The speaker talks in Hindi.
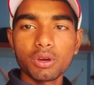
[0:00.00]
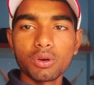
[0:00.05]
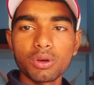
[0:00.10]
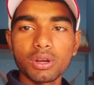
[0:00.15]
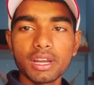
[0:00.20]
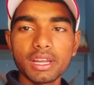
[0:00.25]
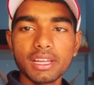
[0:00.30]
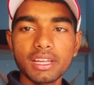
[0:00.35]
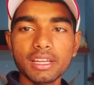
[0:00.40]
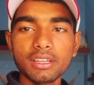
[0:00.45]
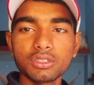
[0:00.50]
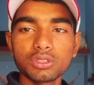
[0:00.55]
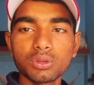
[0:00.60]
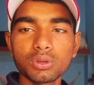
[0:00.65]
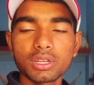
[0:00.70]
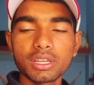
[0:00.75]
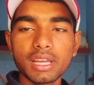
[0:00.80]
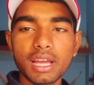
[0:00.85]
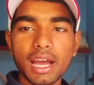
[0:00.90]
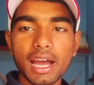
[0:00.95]
में हो रही है
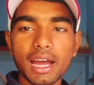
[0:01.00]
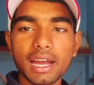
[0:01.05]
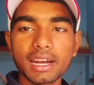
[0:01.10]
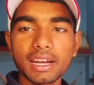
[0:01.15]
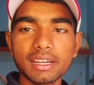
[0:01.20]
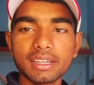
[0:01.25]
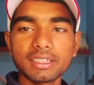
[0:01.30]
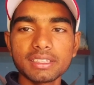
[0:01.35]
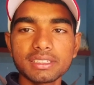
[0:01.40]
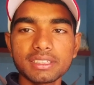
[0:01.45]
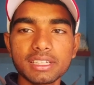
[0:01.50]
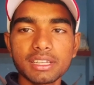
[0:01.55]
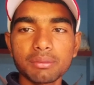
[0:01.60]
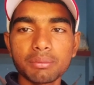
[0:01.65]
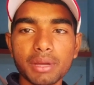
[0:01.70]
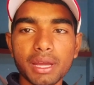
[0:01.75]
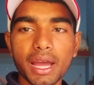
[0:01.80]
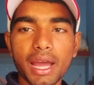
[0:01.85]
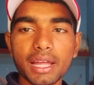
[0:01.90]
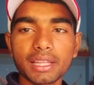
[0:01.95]
जो कि आरा डिस्ट्रिक्ट
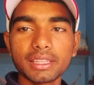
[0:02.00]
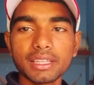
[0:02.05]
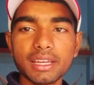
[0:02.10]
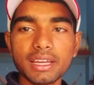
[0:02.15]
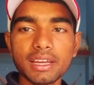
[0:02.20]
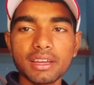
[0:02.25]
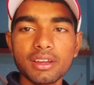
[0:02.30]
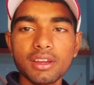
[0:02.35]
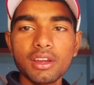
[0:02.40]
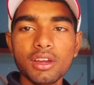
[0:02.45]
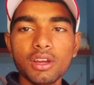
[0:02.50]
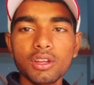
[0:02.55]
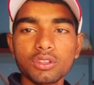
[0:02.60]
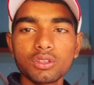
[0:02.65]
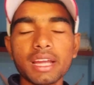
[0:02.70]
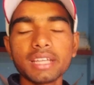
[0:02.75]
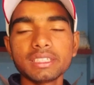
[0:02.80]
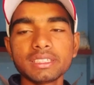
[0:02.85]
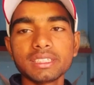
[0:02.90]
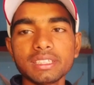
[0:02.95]
में आती है
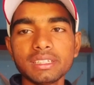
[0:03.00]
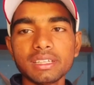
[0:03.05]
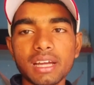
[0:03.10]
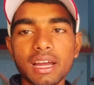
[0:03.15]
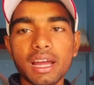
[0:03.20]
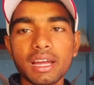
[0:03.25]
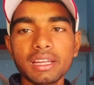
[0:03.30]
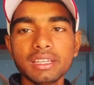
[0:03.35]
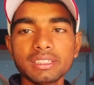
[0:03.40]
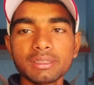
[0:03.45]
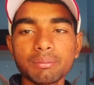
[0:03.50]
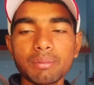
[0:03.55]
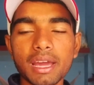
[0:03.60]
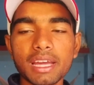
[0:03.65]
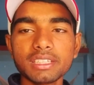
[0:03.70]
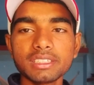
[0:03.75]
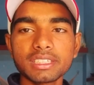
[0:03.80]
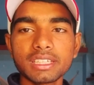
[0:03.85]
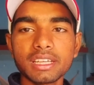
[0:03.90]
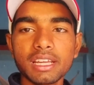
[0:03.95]
ऐसे इस
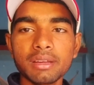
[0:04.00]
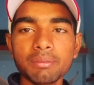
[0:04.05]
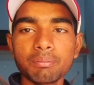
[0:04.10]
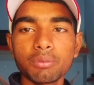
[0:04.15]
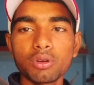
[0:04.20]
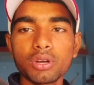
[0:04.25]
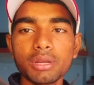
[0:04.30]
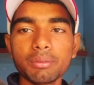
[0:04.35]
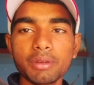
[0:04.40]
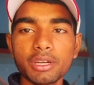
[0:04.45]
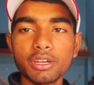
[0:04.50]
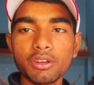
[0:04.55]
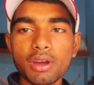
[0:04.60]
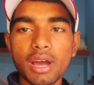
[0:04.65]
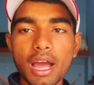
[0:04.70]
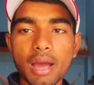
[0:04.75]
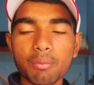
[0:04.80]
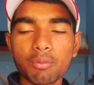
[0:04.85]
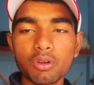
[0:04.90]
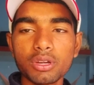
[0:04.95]
मैच की पूरी वीडियो
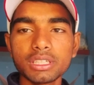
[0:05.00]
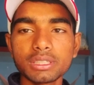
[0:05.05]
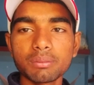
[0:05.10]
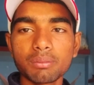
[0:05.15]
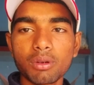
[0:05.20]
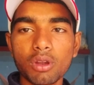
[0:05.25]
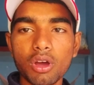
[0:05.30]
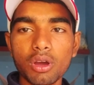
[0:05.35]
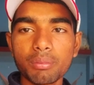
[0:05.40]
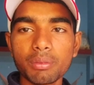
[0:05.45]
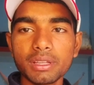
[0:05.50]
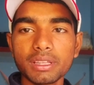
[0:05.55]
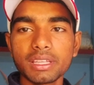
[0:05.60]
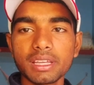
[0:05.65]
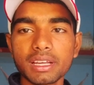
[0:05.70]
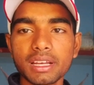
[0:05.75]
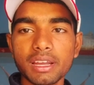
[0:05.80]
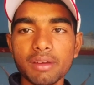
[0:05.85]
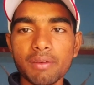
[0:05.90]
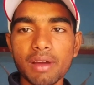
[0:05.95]
आपको इस ब्लॉग में
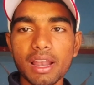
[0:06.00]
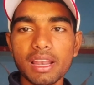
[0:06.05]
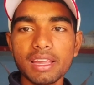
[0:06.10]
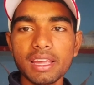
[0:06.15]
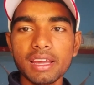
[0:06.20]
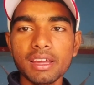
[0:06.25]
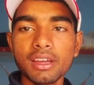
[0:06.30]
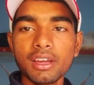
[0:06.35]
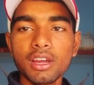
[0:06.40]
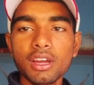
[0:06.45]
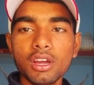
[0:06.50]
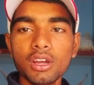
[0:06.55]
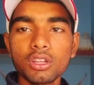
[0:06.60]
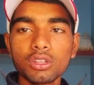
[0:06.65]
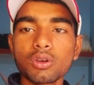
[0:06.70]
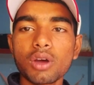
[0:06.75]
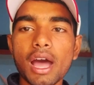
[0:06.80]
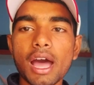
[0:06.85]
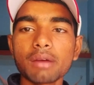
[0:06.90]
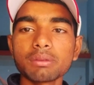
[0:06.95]
दिखने वाली है
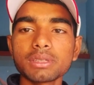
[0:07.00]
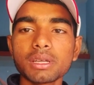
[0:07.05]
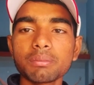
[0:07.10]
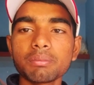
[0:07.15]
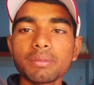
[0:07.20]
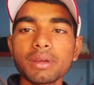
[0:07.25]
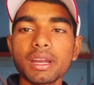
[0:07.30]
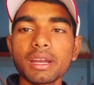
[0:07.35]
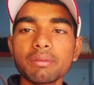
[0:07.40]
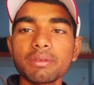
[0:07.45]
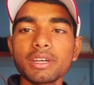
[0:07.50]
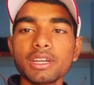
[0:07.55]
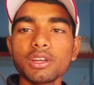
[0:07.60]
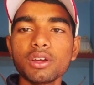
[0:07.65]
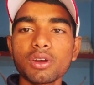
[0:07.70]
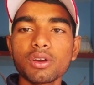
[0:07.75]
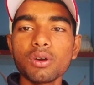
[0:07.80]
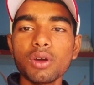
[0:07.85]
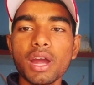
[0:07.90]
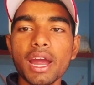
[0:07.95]
तो आप सब मेरे
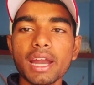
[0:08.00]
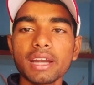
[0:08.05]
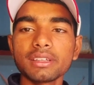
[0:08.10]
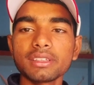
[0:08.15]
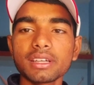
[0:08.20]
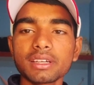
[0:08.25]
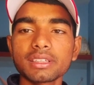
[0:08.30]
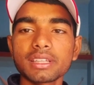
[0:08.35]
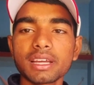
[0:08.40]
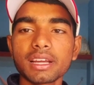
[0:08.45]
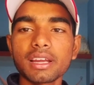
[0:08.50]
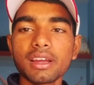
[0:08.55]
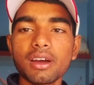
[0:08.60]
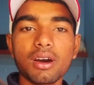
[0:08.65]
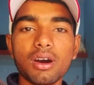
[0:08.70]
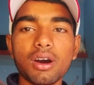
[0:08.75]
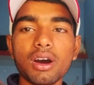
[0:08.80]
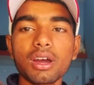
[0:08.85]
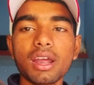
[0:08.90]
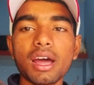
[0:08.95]
वीडियो को एंड तक देखें
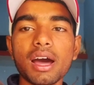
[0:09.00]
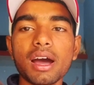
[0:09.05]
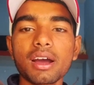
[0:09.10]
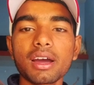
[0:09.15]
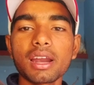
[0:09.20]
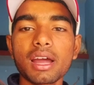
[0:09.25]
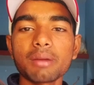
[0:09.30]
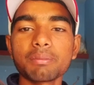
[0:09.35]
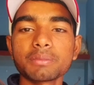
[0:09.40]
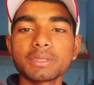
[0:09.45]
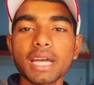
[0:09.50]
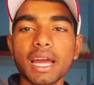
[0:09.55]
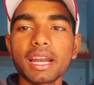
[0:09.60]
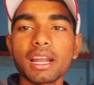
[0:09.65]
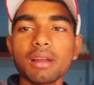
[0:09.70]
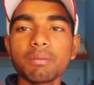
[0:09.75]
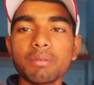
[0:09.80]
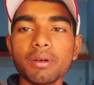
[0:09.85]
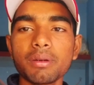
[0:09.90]
और अगर आप चैनल